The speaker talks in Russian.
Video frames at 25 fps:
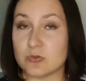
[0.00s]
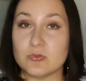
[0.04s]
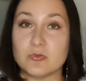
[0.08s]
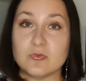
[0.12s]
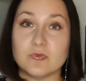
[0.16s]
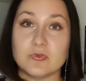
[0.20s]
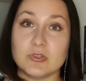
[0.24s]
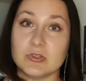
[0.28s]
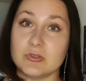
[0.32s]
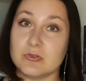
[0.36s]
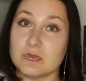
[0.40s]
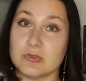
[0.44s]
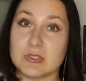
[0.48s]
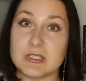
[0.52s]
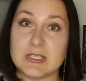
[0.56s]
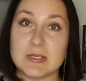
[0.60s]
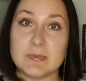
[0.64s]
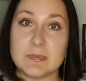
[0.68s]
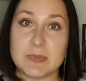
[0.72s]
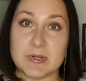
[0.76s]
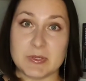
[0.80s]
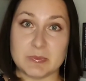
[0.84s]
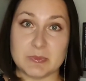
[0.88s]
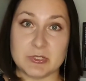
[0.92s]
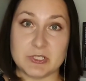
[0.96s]
но вот не
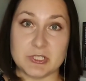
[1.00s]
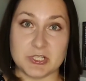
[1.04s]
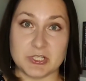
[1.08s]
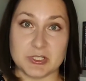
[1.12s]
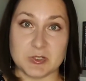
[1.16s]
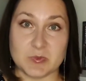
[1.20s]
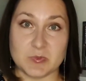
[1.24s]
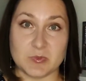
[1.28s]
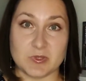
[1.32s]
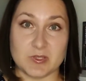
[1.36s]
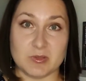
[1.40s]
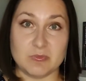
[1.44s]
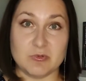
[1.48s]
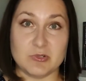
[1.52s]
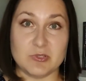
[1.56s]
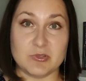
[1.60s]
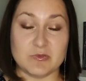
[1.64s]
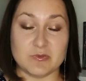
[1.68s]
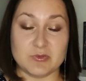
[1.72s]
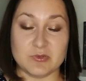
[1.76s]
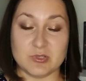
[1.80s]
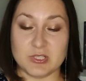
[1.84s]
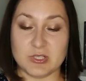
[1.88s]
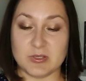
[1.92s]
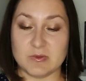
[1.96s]
прямо сейчас, потому что
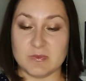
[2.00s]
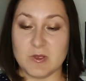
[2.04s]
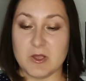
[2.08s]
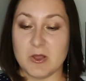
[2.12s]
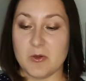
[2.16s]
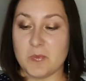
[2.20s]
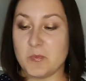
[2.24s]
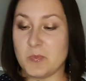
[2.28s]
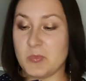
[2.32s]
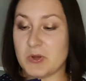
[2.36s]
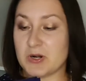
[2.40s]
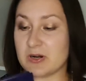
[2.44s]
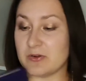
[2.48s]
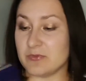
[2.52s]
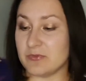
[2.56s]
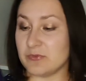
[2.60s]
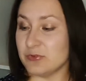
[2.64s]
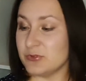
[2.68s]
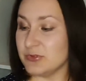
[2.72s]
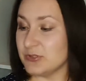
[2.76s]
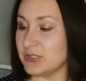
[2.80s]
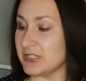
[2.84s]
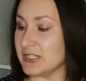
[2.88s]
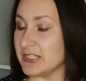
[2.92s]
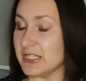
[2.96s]
все-таки
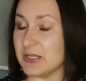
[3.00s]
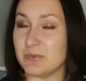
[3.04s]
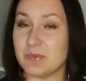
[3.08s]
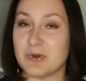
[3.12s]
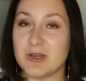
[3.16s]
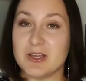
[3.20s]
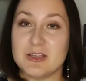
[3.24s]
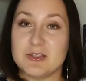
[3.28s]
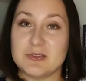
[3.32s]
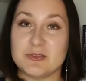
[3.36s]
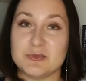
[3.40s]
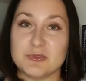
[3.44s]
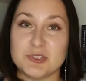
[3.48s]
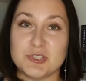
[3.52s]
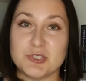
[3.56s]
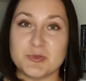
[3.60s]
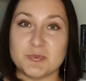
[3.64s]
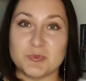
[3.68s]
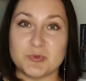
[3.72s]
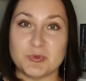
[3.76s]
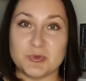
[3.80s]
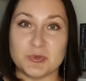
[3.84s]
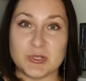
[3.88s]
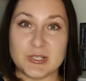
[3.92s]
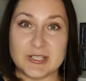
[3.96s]
марафон отнимает очень
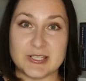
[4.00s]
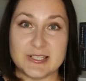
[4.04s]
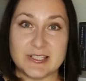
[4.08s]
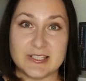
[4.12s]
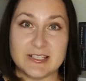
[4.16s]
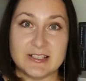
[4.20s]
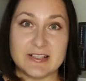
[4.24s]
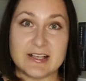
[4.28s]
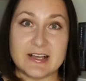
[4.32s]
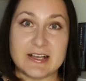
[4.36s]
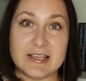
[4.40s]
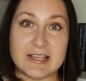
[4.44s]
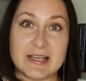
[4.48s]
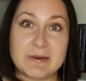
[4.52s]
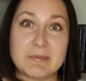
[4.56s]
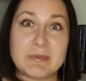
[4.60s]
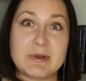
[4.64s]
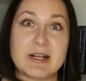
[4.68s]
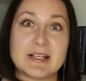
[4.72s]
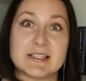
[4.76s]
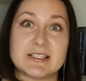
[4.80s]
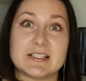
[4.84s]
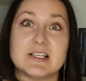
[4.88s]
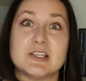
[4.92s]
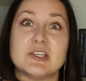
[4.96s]
много сил, а я бы
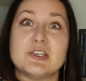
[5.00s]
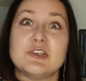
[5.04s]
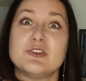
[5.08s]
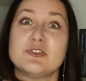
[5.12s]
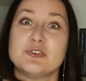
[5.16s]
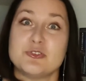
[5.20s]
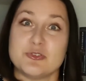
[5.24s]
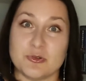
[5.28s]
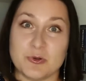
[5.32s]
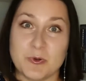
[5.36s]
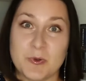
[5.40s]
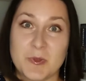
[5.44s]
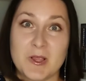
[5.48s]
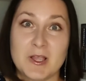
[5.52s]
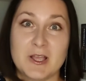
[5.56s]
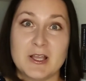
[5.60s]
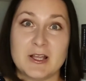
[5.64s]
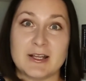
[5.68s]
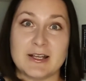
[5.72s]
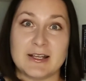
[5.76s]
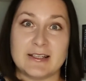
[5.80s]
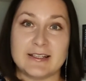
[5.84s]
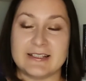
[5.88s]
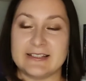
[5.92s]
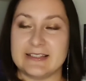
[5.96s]
хотела еще
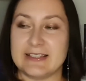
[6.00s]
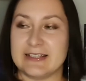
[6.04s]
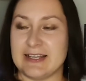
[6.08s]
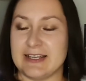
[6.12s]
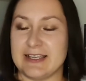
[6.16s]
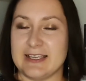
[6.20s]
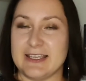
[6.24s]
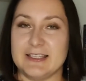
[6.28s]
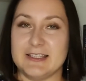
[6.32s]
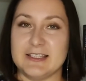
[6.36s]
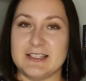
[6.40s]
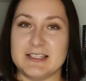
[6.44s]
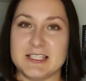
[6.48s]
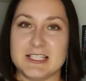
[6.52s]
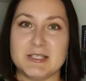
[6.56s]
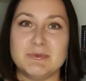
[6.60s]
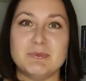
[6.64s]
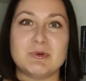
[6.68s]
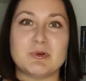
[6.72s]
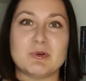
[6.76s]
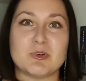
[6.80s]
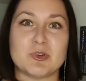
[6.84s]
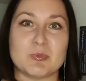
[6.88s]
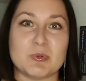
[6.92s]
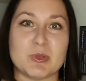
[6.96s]
э, на какие-то темы,
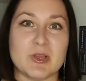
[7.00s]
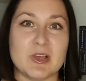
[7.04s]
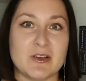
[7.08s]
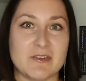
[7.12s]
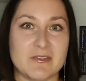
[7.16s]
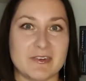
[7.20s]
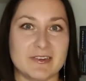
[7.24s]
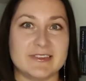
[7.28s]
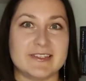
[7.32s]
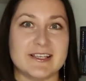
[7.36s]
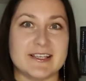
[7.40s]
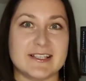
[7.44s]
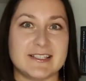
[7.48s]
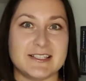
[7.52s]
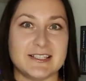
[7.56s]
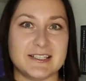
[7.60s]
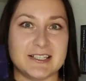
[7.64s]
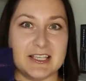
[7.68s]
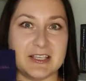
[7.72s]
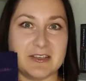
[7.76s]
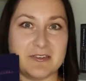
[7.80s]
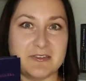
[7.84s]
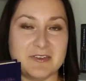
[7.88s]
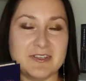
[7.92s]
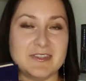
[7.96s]
кроме
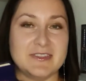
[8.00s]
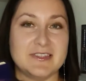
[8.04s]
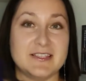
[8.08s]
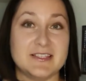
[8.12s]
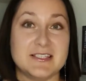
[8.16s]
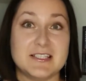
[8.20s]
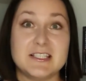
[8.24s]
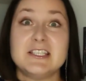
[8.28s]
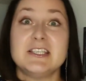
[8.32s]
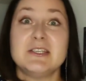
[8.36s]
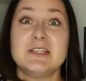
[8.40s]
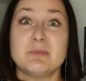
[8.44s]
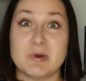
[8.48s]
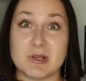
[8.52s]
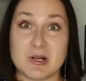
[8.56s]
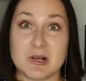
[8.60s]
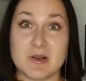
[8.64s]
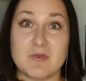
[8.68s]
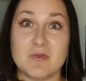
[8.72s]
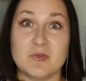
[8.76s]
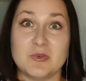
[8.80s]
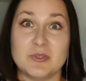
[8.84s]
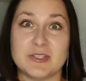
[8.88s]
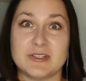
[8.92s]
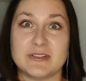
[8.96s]
фантастики и фэнтези, и
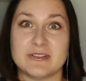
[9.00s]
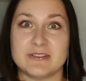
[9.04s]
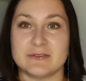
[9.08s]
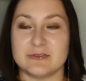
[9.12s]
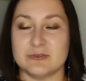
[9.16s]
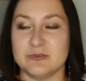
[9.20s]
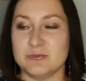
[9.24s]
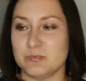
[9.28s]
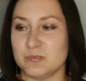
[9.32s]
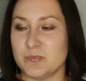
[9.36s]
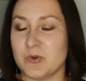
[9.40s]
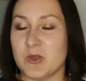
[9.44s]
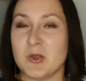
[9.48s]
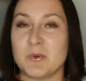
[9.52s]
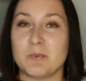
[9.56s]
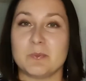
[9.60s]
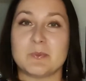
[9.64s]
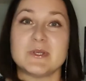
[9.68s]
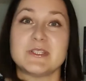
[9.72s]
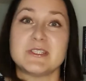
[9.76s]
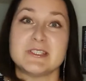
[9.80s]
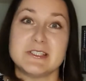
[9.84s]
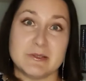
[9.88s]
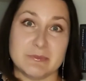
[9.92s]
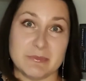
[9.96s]
марафона вот,
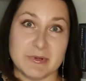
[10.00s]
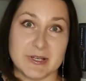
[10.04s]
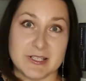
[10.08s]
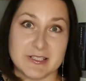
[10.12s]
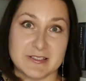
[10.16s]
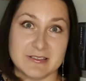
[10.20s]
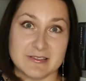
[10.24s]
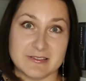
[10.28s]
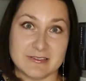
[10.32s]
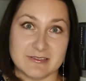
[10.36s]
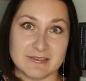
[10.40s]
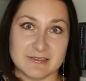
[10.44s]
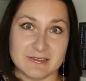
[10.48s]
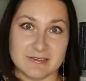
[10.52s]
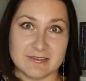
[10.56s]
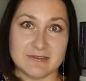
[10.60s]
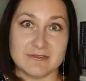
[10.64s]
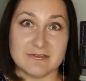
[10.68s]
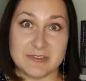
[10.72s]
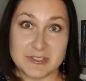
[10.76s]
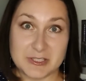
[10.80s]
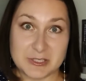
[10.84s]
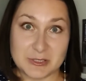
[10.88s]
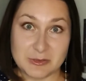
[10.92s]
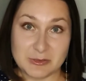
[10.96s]
поснимать э,
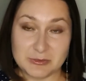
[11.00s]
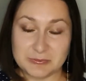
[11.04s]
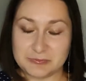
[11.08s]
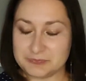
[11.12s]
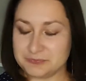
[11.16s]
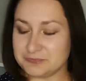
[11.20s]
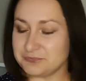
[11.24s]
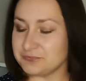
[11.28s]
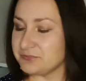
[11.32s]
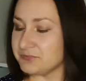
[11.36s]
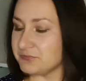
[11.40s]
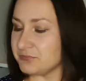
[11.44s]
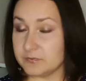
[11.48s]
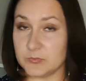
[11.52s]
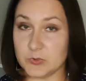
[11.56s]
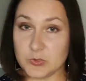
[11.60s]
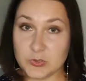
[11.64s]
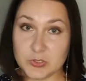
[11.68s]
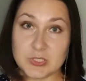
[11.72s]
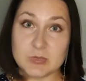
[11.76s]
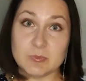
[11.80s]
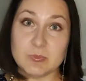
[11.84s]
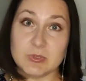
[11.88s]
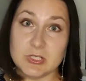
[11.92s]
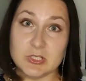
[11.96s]
видео. Но
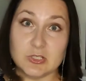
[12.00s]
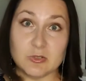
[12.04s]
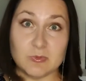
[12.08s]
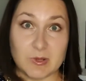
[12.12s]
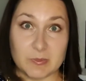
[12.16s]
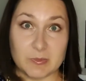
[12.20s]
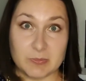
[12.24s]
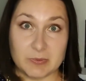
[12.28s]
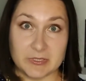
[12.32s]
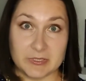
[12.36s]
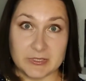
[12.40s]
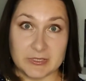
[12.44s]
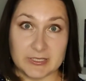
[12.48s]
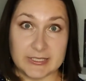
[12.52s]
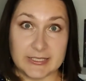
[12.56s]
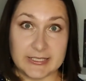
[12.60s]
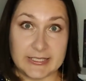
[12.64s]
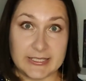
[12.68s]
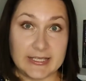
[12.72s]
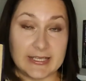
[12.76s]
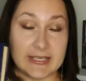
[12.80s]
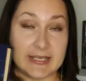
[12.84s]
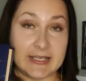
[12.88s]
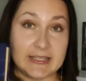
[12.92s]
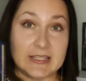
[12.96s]
это было любопытно,
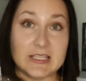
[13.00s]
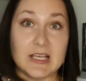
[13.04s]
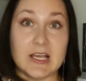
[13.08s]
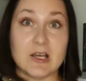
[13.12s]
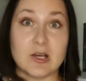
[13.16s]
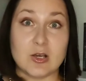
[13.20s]
и это